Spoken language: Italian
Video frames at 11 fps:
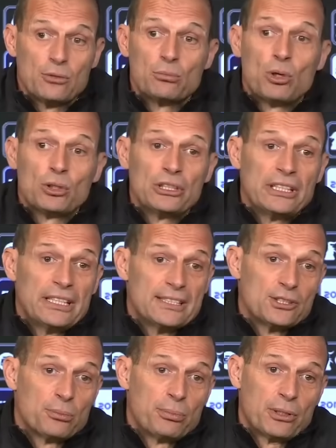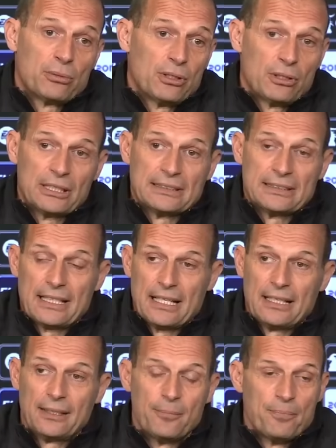un buon inizio per quello che
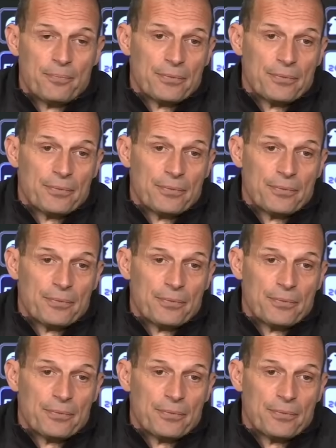sarà